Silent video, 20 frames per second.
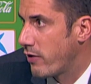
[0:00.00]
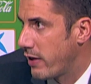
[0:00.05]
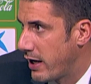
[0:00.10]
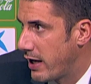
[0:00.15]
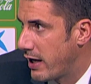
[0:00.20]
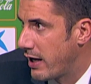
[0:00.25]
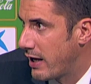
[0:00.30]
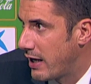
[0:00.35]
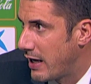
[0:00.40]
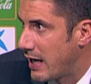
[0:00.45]

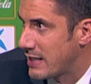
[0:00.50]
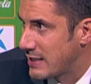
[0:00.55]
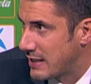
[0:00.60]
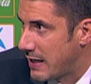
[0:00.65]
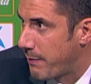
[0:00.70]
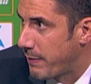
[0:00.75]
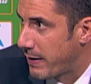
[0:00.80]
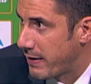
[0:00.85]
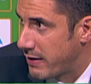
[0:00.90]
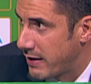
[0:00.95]
de las
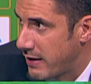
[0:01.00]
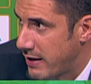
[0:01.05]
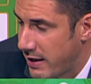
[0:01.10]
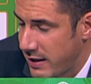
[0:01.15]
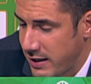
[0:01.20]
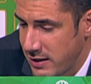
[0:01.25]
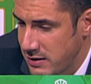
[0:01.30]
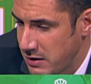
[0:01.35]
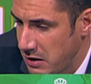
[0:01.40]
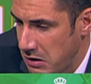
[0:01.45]

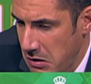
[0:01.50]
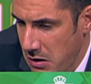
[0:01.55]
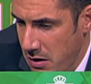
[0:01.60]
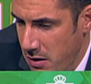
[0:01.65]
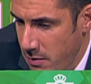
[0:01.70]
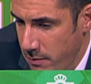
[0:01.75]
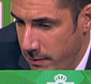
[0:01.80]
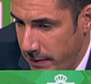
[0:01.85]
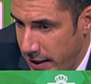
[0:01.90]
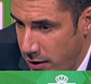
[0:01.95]
capacidades,
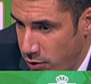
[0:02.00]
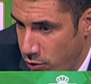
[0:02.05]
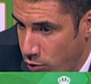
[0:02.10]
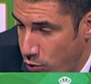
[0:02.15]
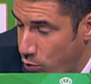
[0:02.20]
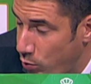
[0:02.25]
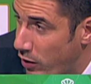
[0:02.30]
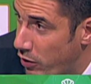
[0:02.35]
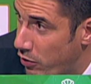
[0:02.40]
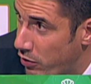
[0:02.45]
pero
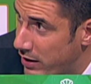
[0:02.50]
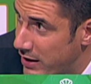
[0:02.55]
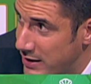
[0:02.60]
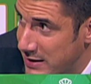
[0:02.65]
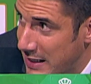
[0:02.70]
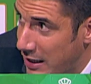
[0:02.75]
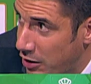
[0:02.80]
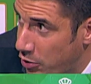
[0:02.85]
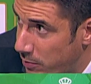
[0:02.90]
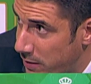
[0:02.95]
jugador que
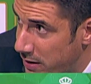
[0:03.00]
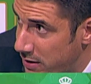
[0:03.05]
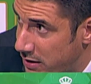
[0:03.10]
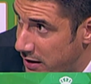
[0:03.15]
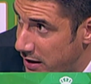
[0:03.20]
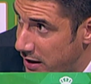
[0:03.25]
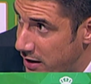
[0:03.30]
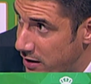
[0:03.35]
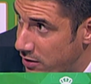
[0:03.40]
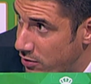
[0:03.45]
está
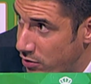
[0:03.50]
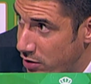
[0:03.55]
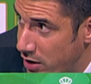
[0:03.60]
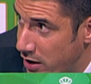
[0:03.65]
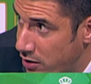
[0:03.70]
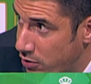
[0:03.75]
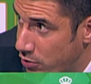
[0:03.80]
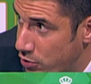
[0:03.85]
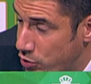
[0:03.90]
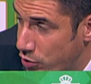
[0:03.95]
convencido y
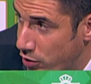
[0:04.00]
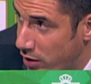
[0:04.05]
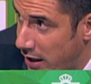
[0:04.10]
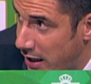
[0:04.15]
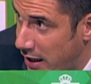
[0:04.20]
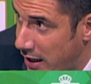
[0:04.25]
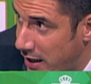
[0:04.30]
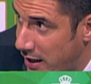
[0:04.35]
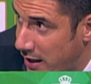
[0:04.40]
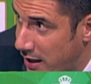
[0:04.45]
con todas
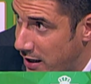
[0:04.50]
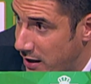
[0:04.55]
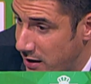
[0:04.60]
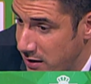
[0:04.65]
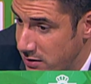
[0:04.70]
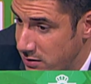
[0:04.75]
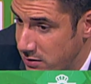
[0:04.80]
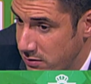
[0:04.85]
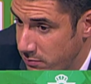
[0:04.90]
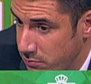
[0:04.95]

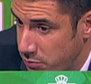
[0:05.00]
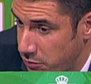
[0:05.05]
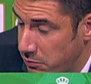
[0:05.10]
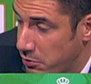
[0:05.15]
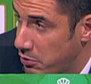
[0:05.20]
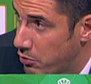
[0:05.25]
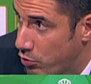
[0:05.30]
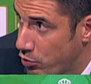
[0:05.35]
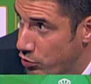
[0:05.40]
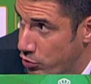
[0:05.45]
las, pues
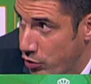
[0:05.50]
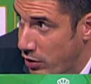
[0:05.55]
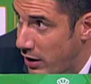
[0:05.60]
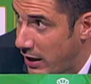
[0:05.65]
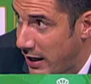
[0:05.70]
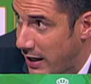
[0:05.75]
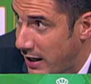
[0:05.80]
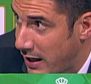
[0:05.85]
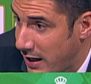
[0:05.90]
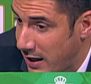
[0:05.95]
bueno, con todas
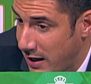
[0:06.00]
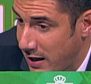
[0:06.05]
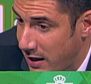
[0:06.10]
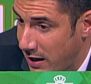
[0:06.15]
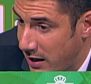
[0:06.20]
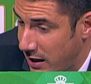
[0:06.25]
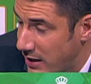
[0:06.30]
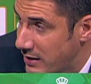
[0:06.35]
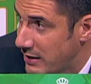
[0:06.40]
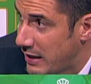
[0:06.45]

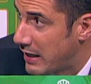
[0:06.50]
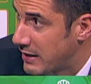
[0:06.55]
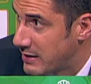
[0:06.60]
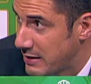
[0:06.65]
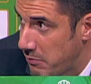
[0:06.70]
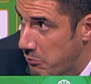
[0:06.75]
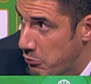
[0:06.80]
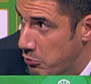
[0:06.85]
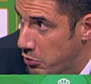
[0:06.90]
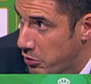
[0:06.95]
las ganas
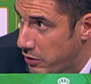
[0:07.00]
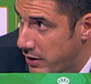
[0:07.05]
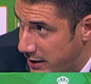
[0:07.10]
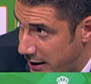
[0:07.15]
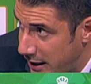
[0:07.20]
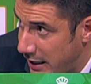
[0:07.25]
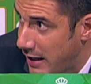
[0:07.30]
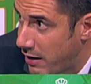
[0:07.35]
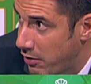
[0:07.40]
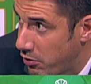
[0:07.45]
del mundo de
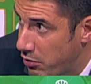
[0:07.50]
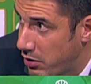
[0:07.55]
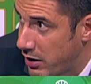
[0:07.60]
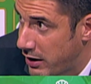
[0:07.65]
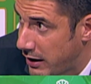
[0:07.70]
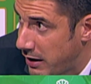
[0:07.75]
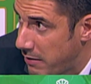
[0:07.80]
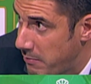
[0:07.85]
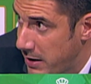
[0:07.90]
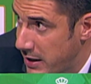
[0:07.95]
tirarlo y
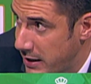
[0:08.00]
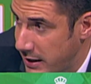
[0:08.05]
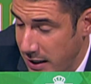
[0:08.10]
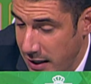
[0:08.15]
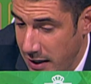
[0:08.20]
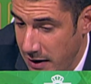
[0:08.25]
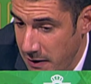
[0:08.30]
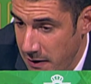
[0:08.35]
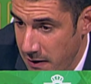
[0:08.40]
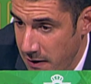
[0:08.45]

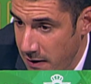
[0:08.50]
realmente